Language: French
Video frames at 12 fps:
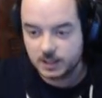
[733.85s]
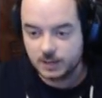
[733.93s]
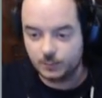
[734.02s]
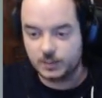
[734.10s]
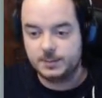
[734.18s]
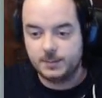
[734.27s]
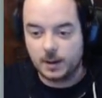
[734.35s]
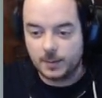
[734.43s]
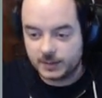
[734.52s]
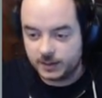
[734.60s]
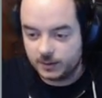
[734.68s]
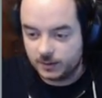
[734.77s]
Donc il
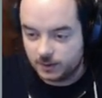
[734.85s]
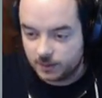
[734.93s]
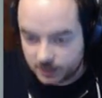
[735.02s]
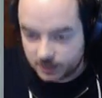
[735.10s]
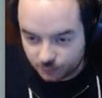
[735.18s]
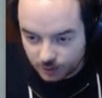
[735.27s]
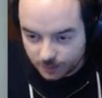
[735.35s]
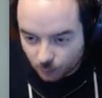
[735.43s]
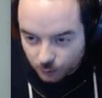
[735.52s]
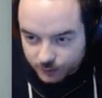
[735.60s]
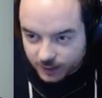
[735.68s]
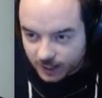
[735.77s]
permettait de... qui voulait
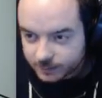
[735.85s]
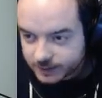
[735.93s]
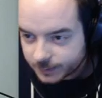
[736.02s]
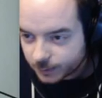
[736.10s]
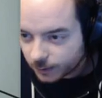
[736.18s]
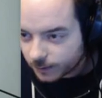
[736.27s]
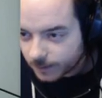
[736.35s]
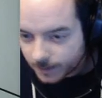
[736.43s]
montrer un petit peu.